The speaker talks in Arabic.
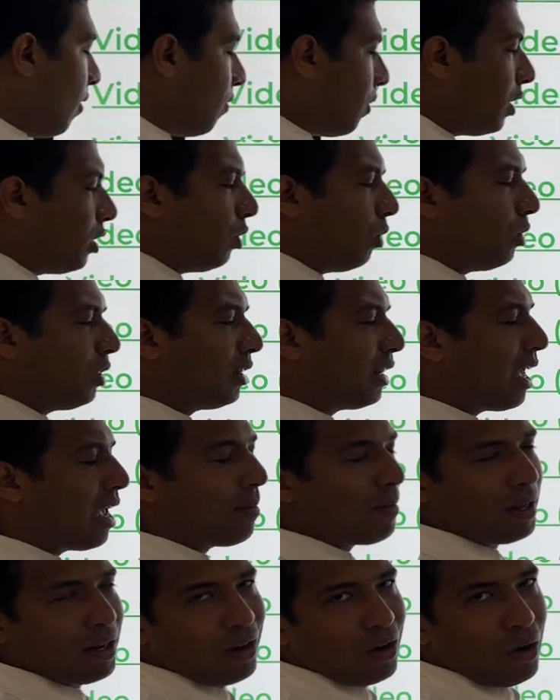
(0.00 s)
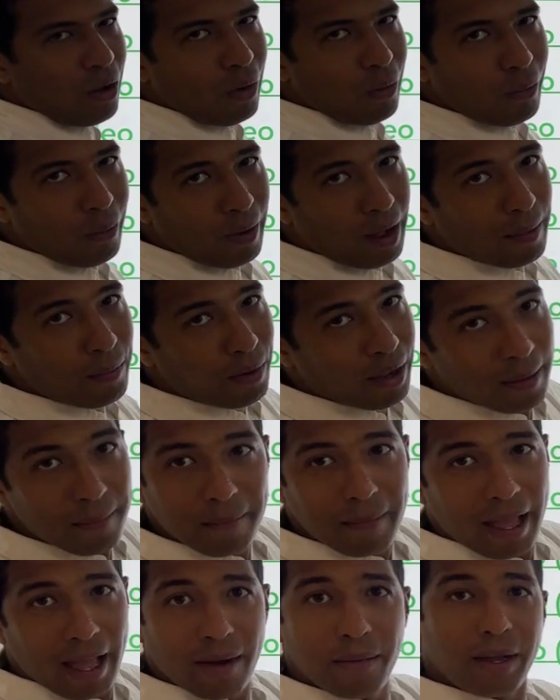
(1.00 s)
فيديو الثامن اللي هو
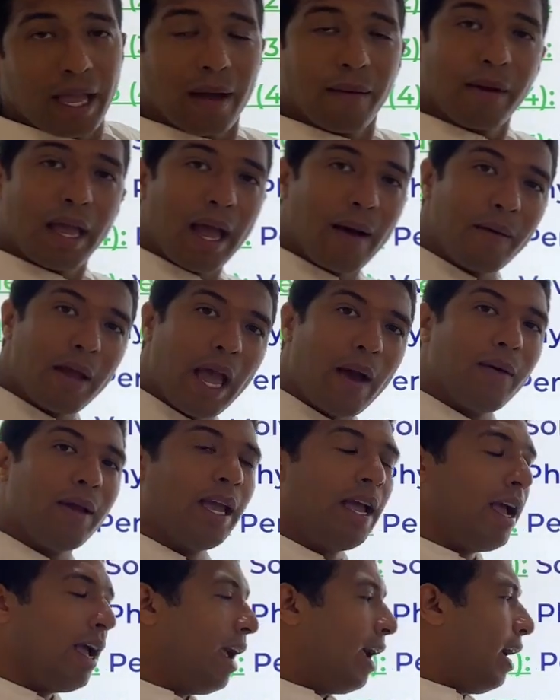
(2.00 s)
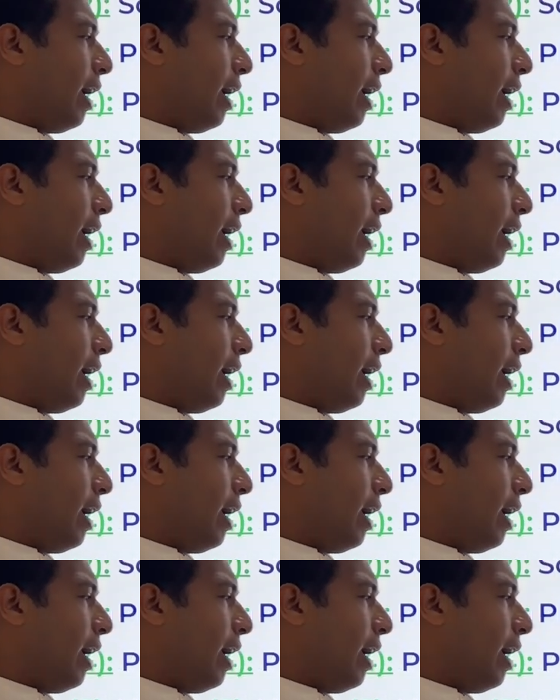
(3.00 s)
مهم قوي قوي قوي قوي